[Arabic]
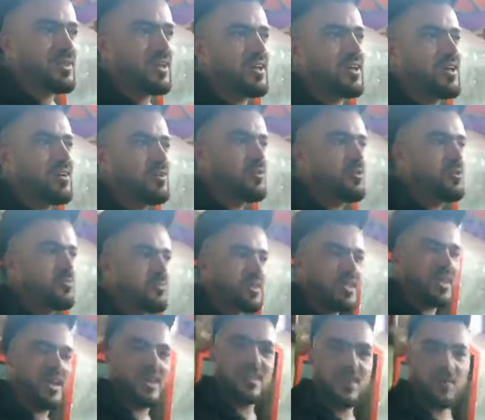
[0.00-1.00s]
كي كنقولوا ما
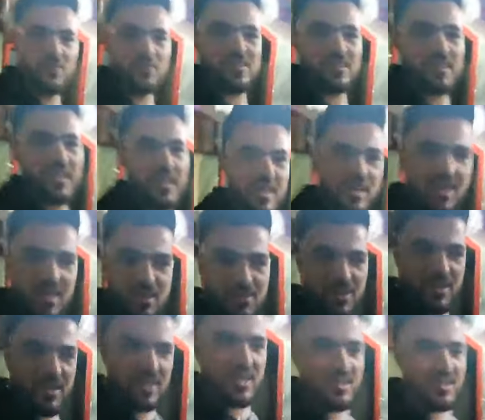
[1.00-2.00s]
تاذيك في الطريق هي
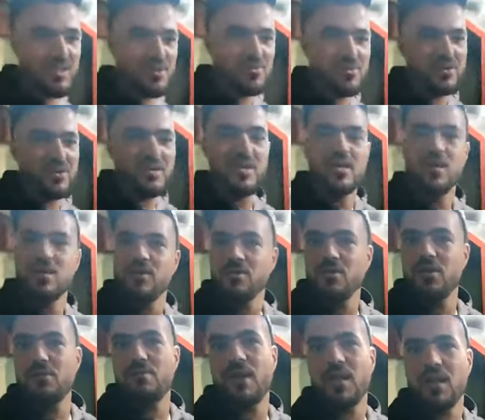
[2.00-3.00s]
البركه ديال الوالد
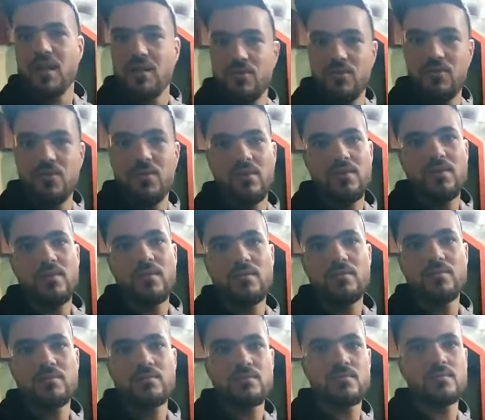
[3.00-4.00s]
واللي نهار اللي
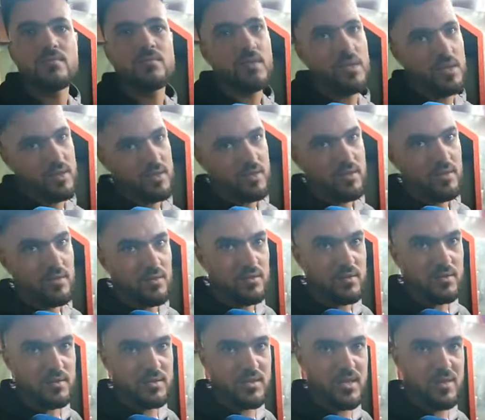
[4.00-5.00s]
ما ما كاين والو
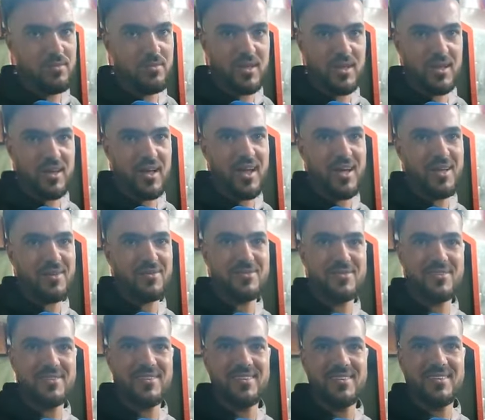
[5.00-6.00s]
سامي راك عارف
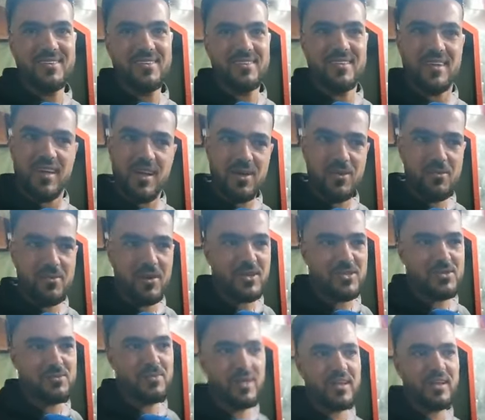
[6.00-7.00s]
راك ما
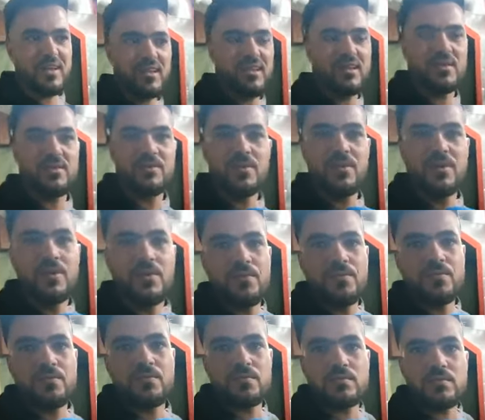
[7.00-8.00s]
كانش البركه ديال الرساله ديالك
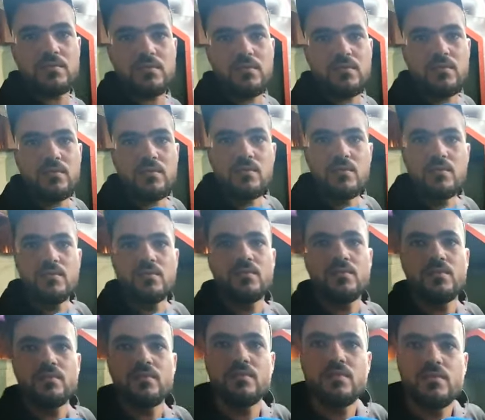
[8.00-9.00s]

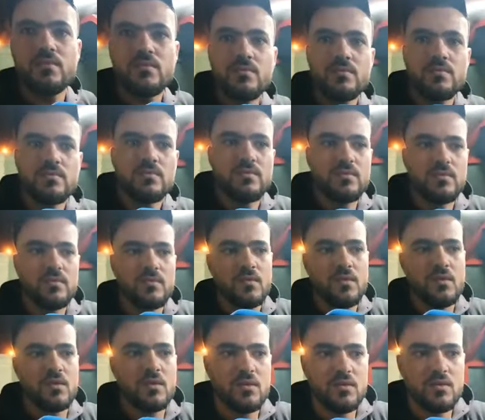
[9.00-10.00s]
الشباب اللي ولاو
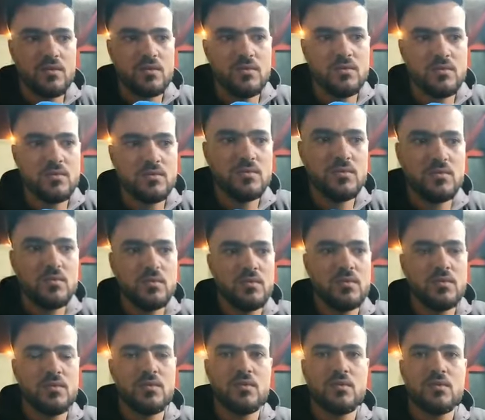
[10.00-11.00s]
كيهزوا والديهم وتيدوهم الدور